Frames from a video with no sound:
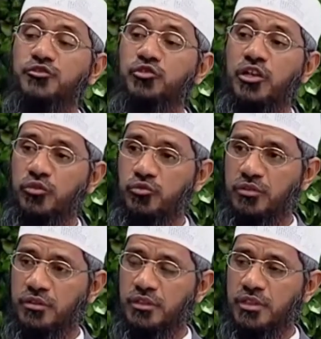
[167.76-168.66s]
কোরআনে
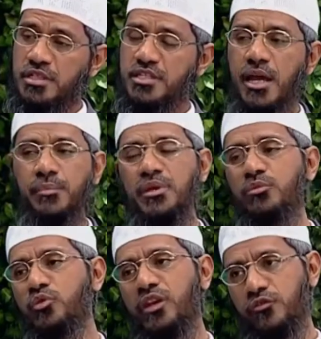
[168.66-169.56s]
সুরানুর অধ্যায়
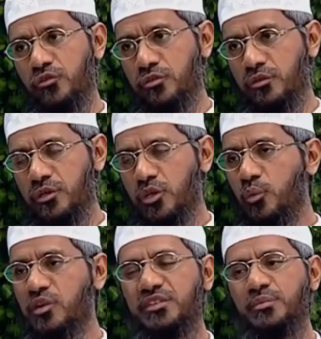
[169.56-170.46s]
নম্বর চব্বিশ
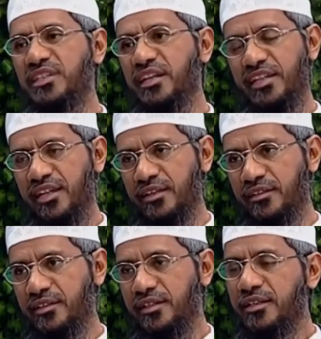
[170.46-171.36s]
আয়াত নম্বর
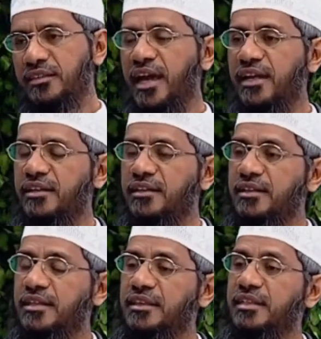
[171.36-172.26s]
উনচল্লিশ যে
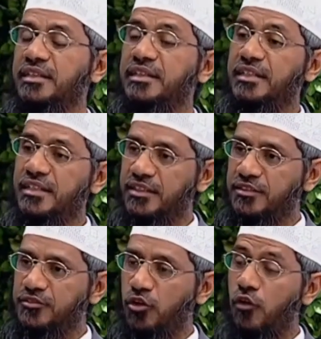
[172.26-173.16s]
একজন
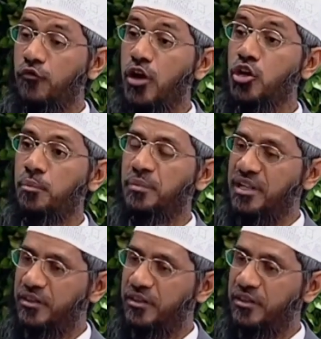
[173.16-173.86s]
অবিশ্বাসীর